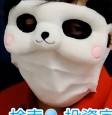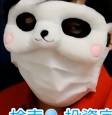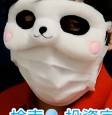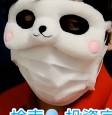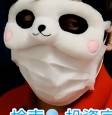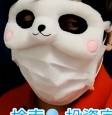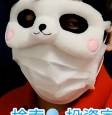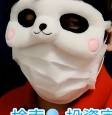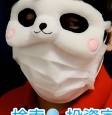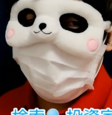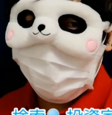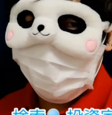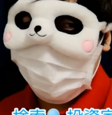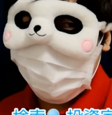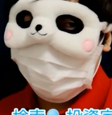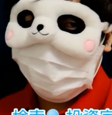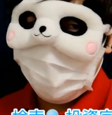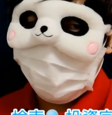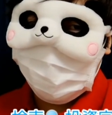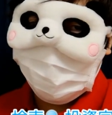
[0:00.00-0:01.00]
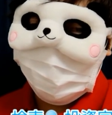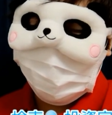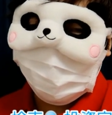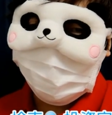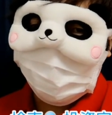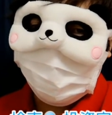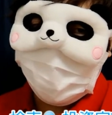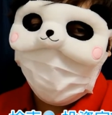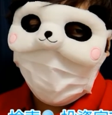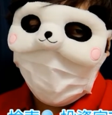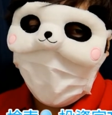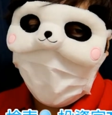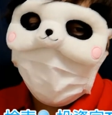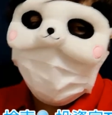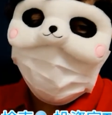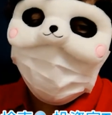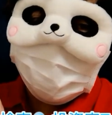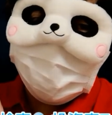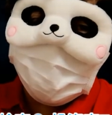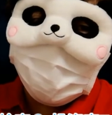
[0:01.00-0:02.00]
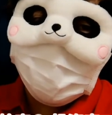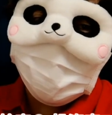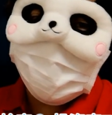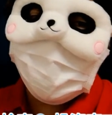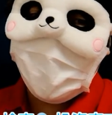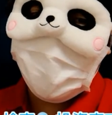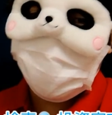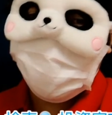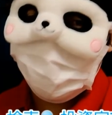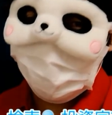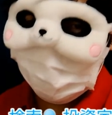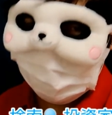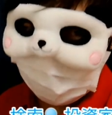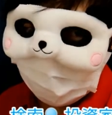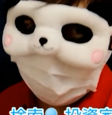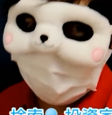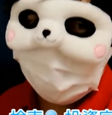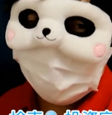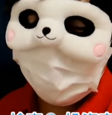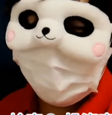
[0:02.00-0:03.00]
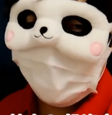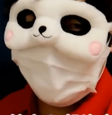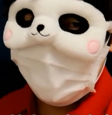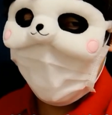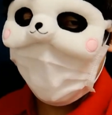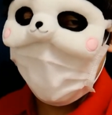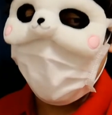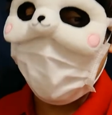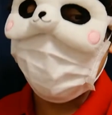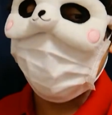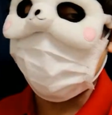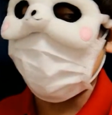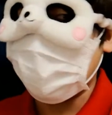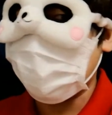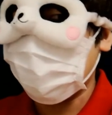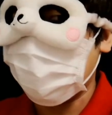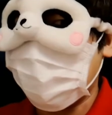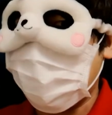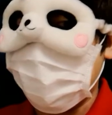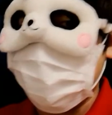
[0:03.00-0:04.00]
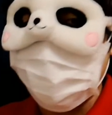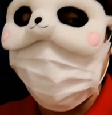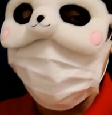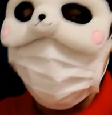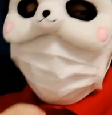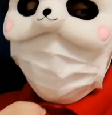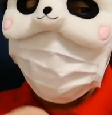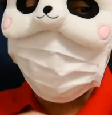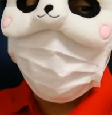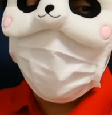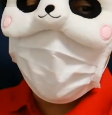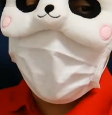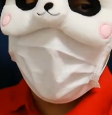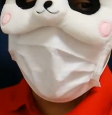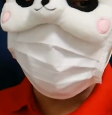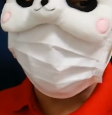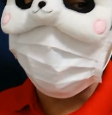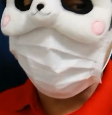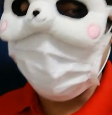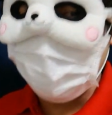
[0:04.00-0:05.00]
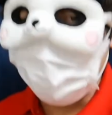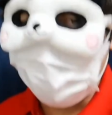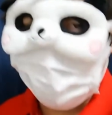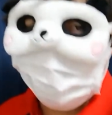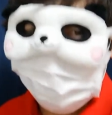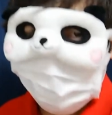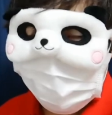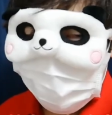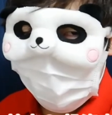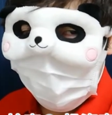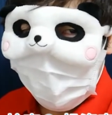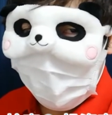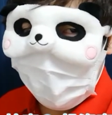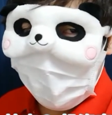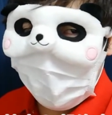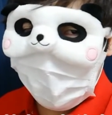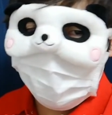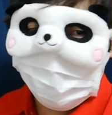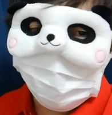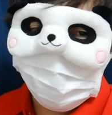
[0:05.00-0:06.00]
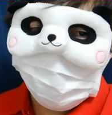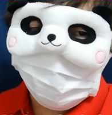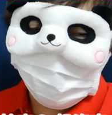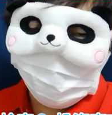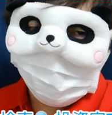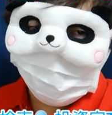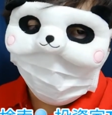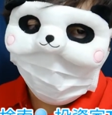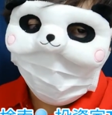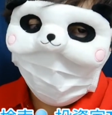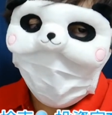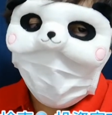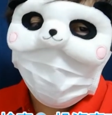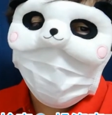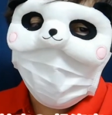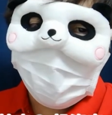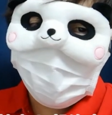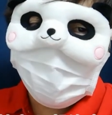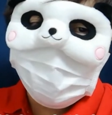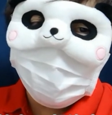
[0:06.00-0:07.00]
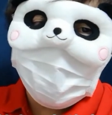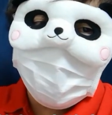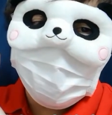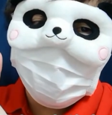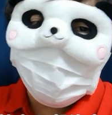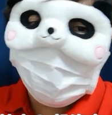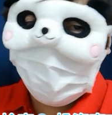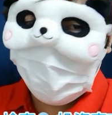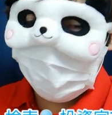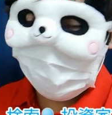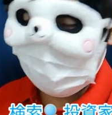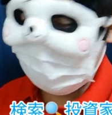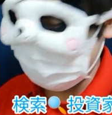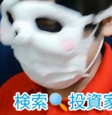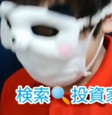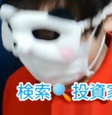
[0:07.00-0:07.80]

人をね、僕だと思って勘違いしないように、あの、結構こういう服いっぱいあるんでね、あの、勘違いしないようにね、う